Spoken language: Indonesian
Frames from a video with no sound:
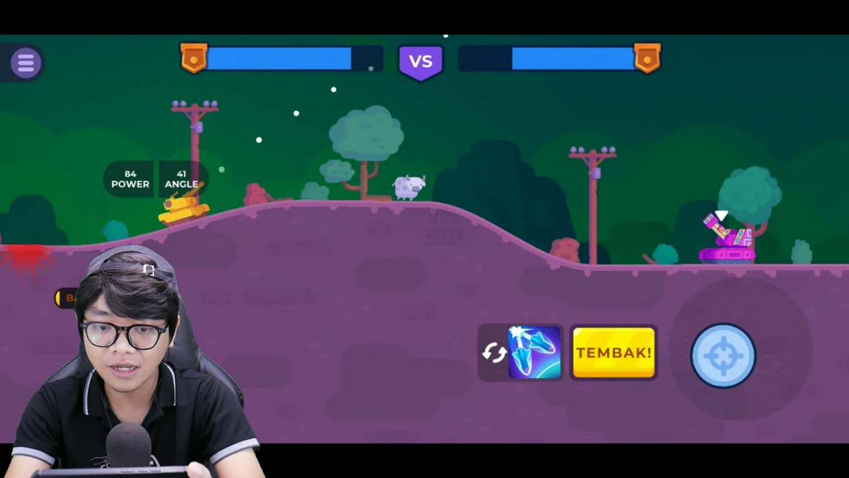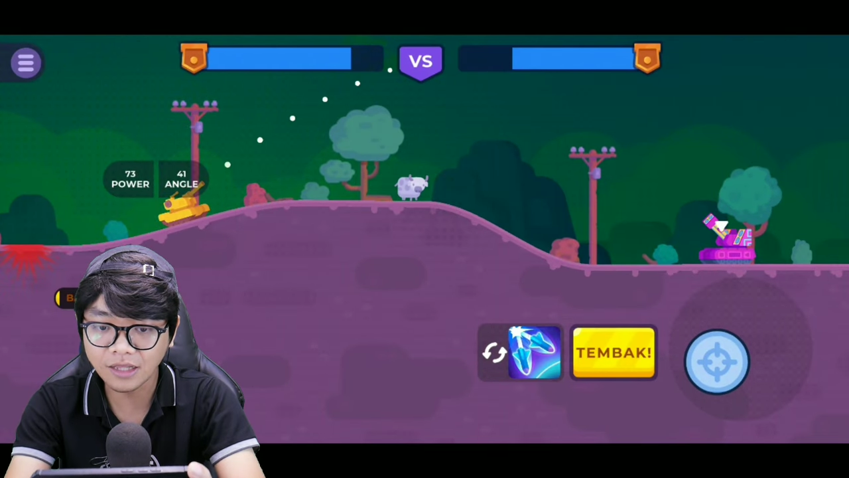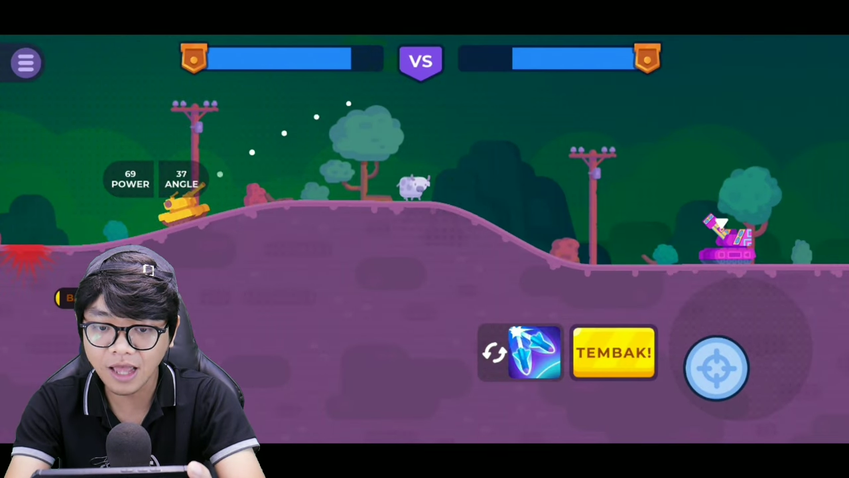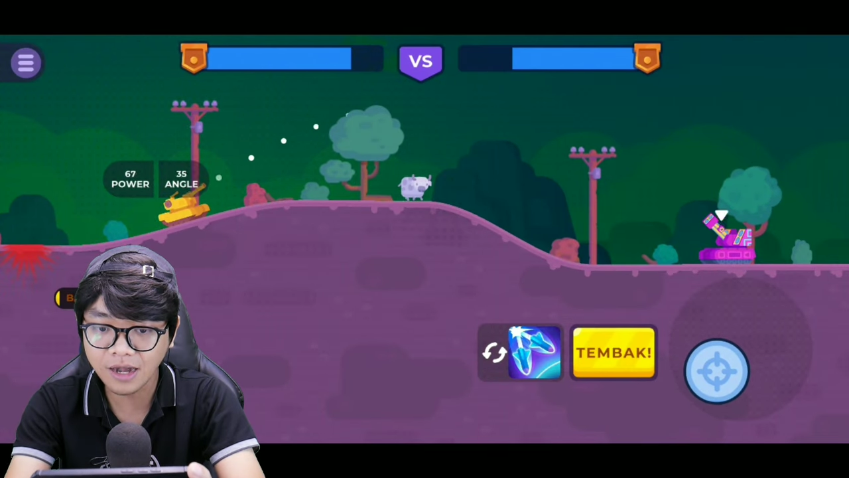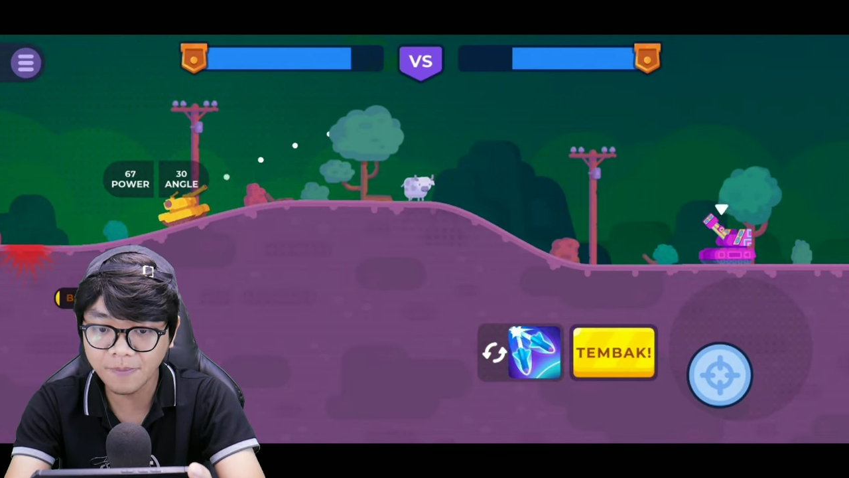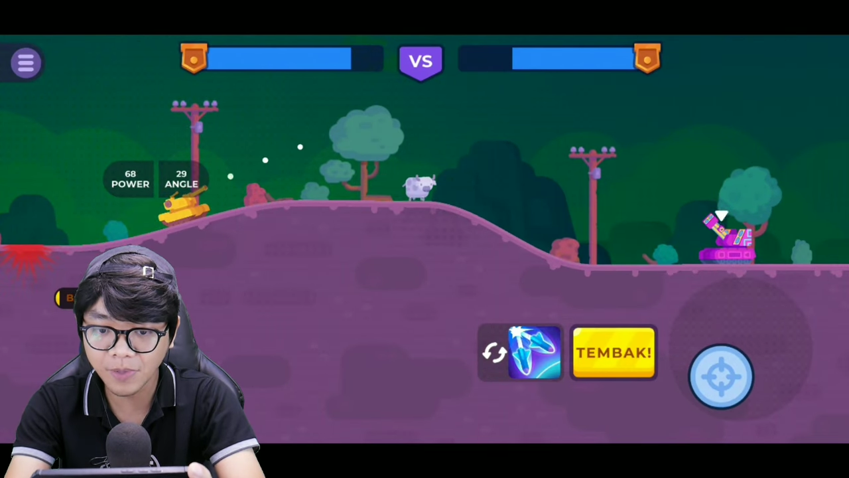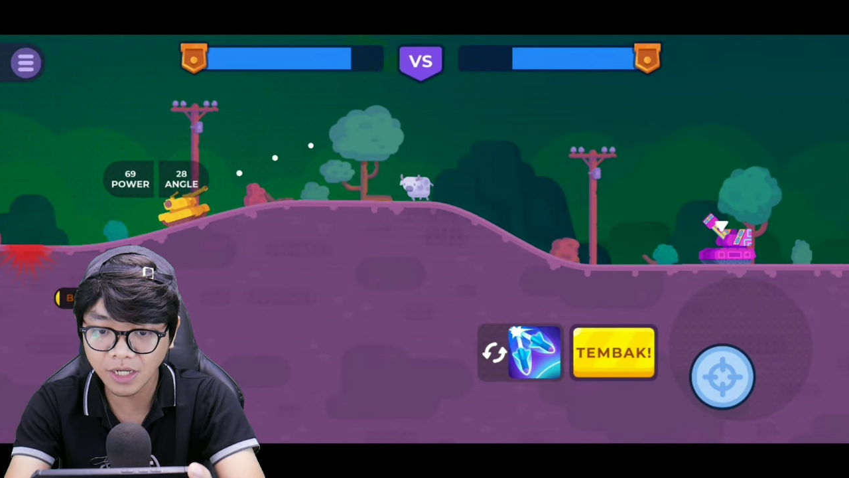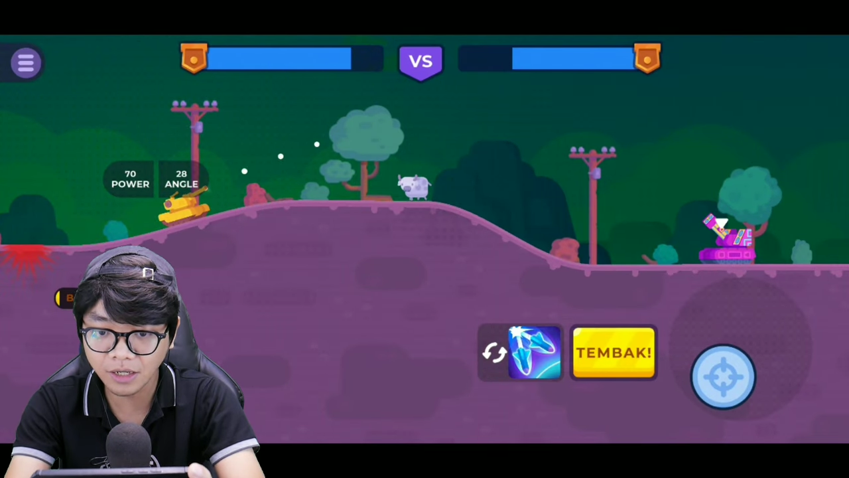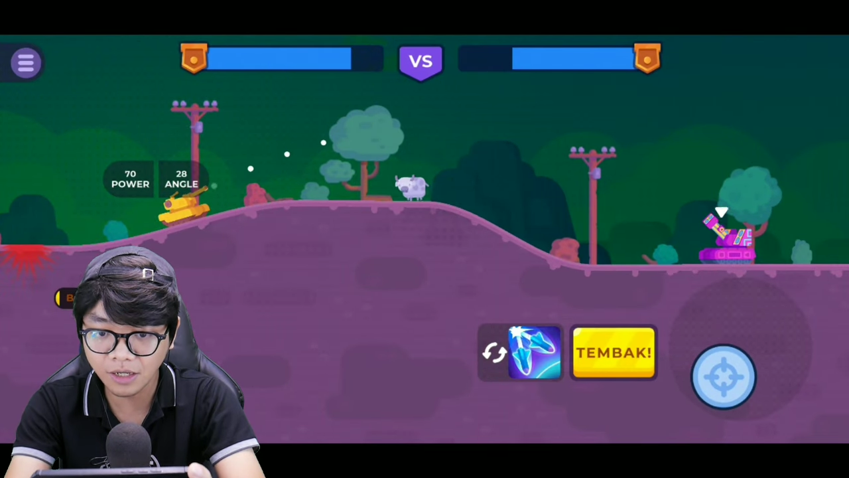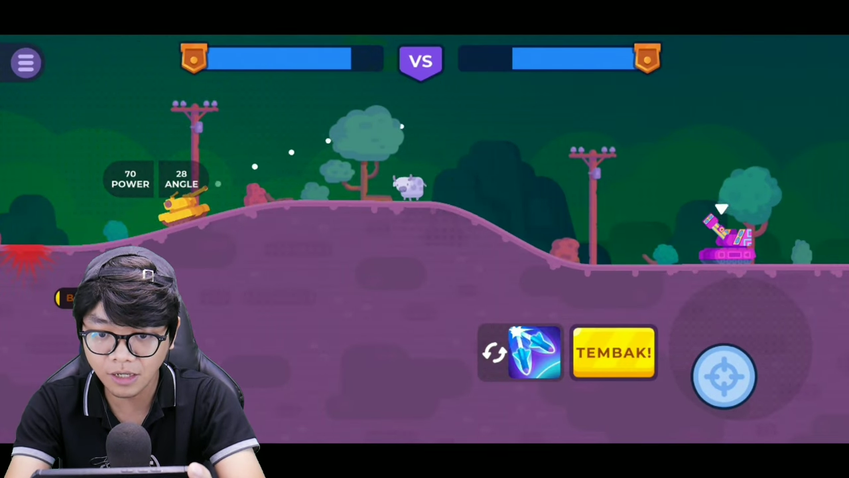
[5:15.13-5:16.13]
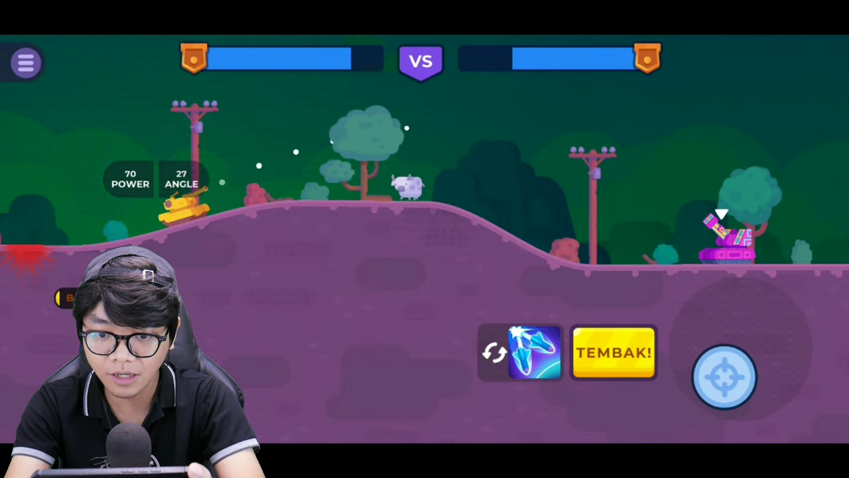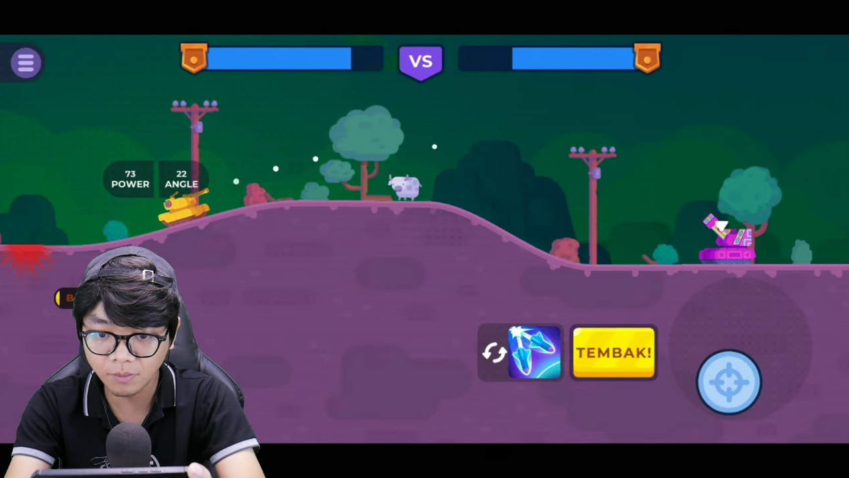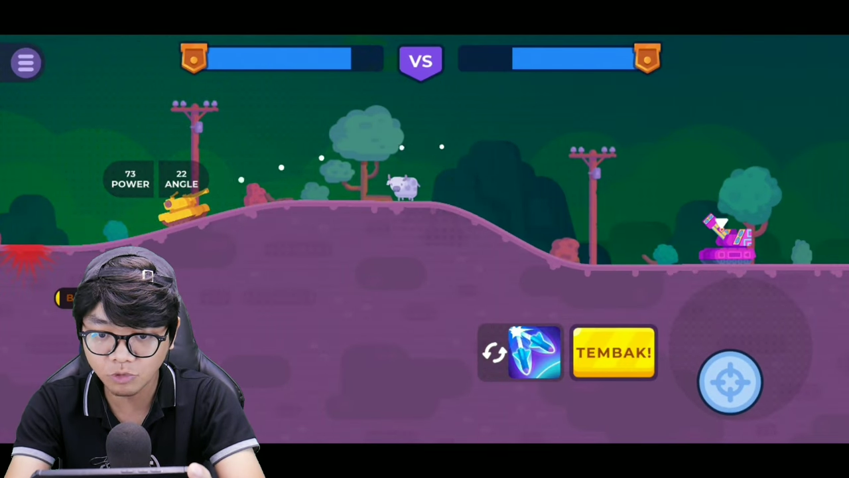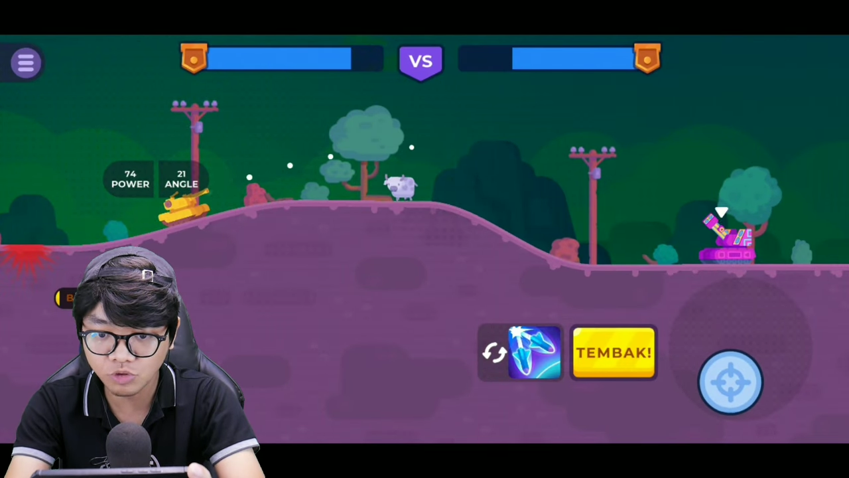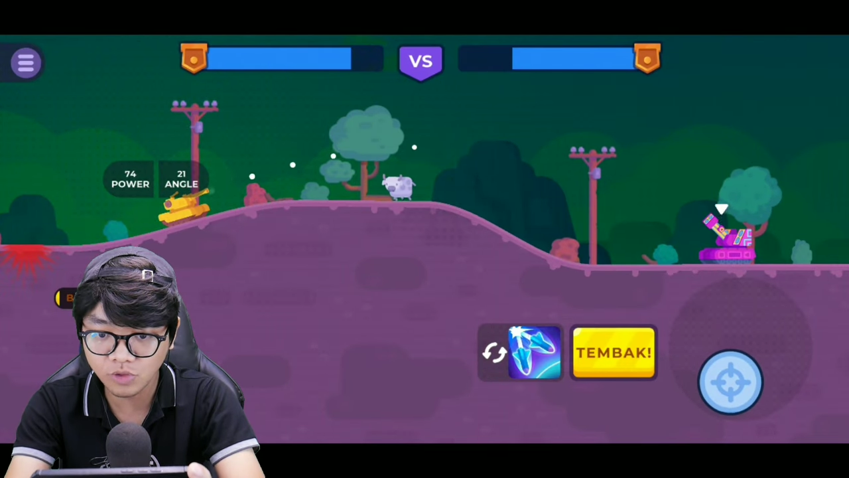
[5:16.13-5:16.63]
Kita hadepin ini nih
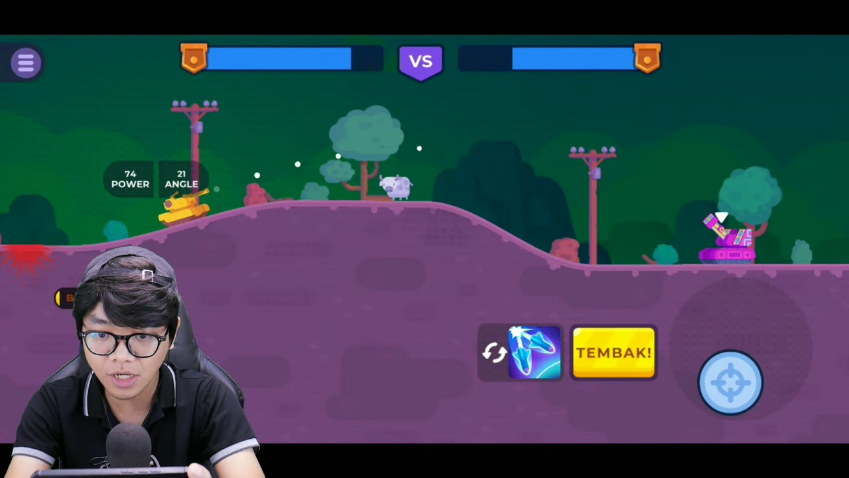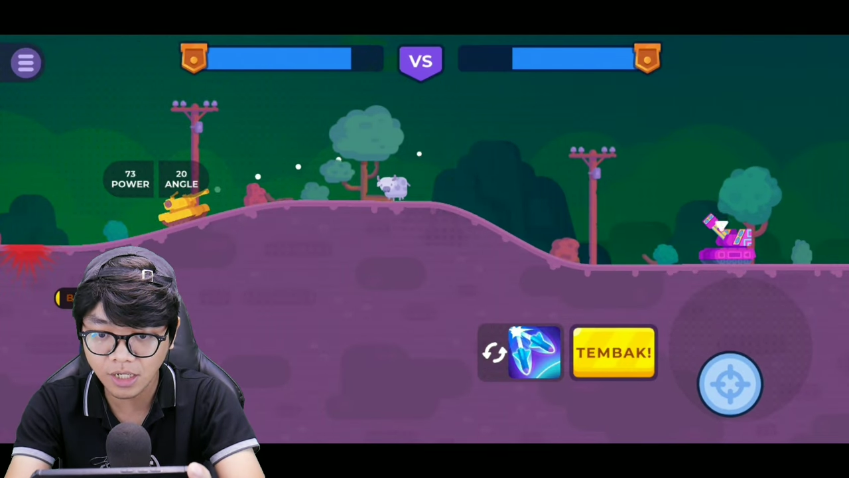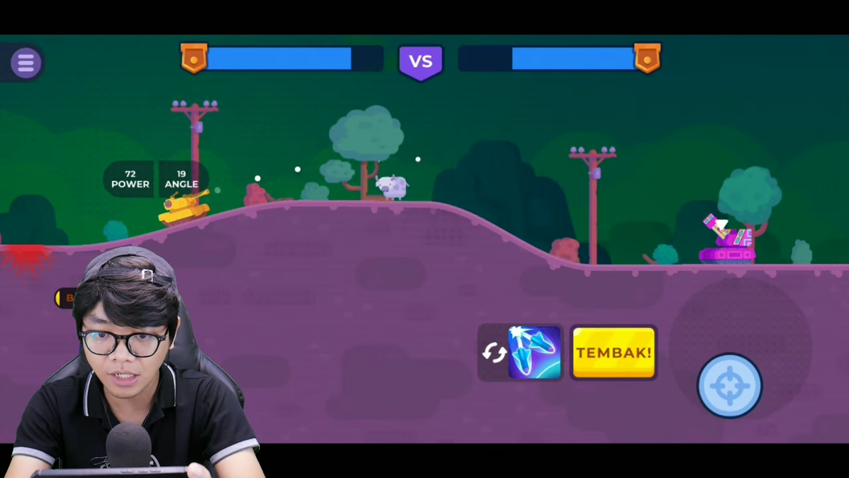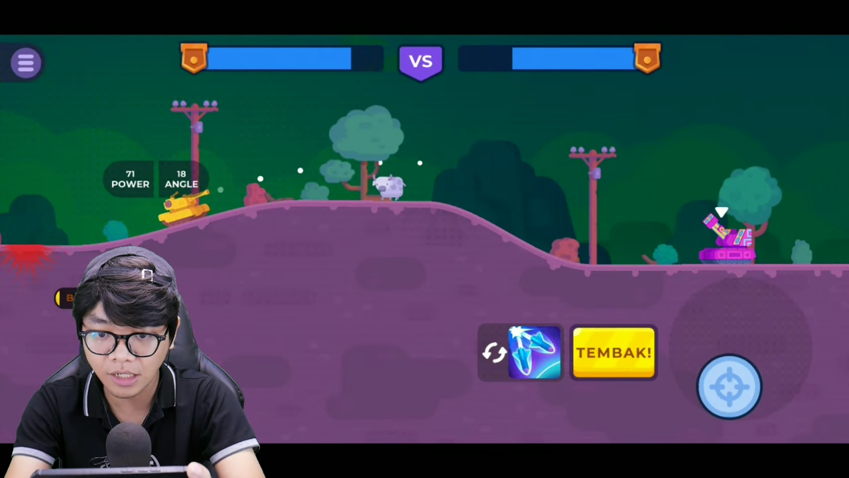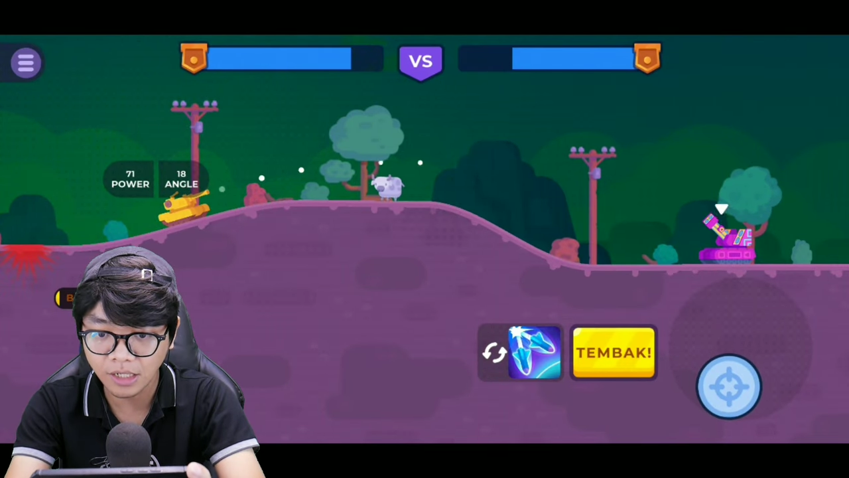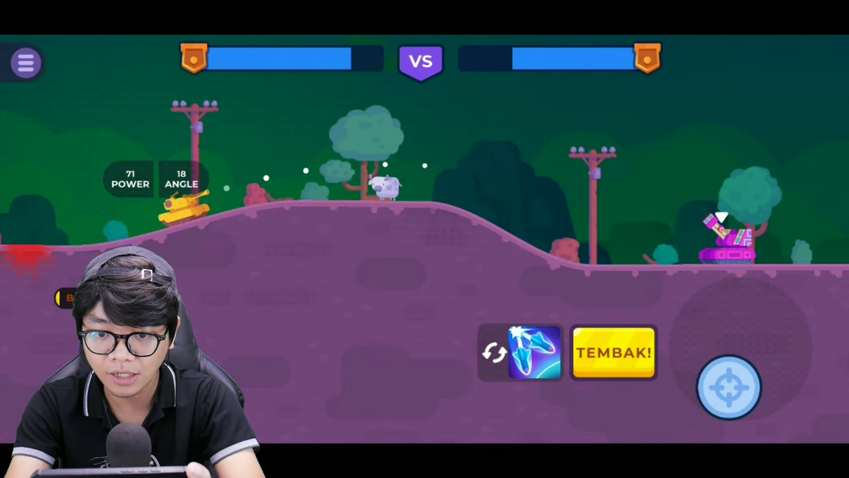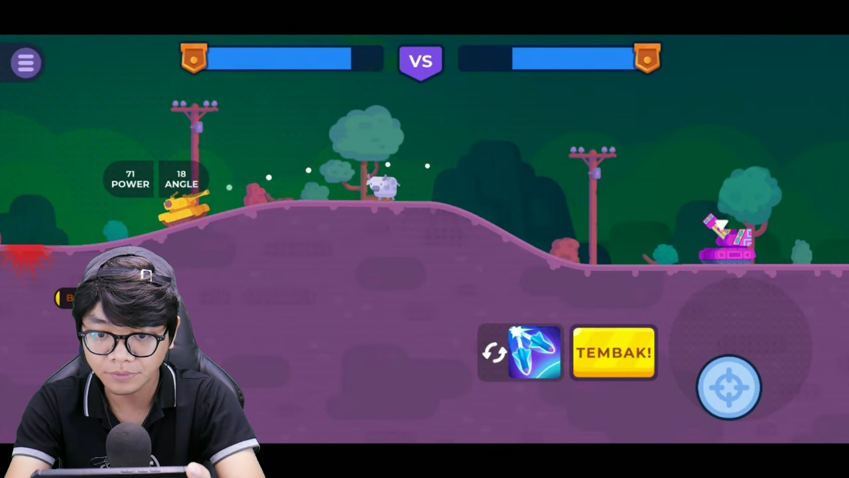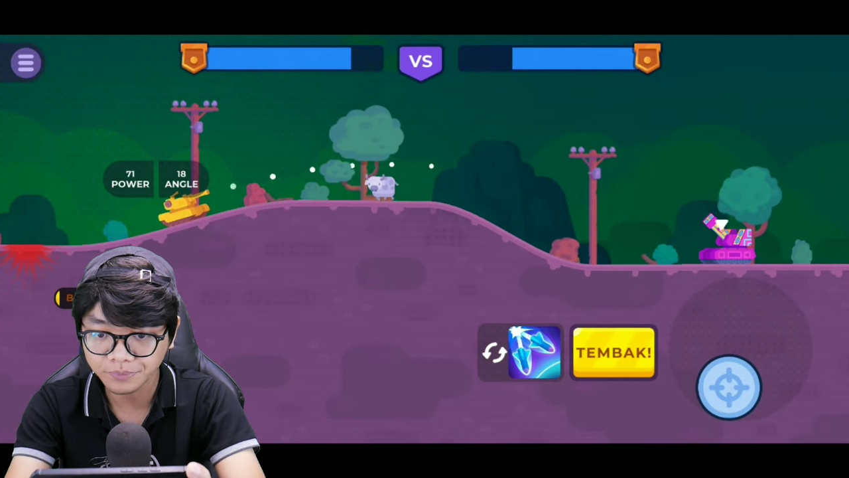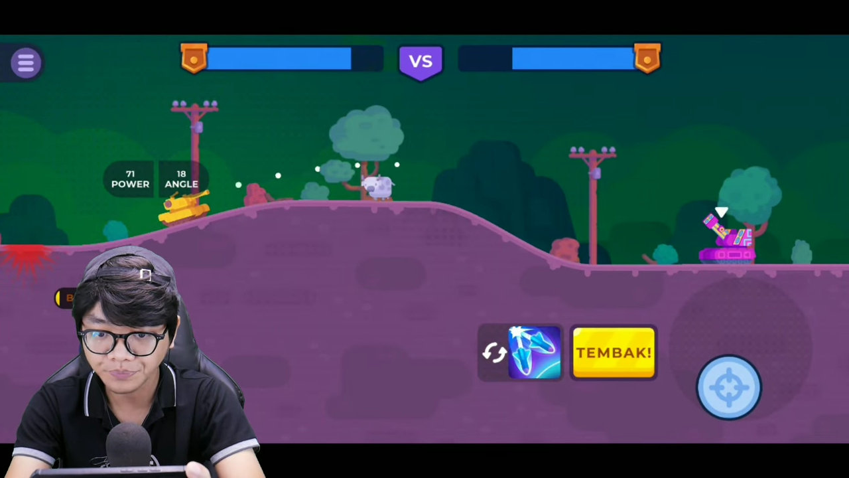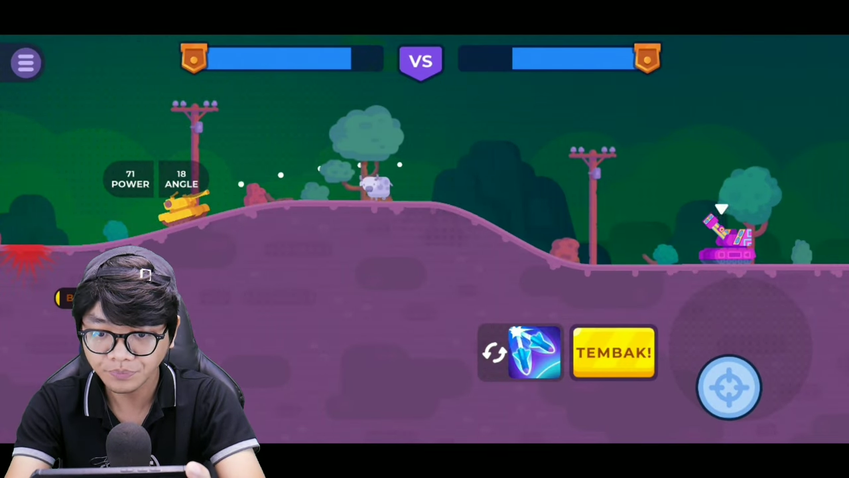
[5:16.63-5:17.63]
musuhnya nih.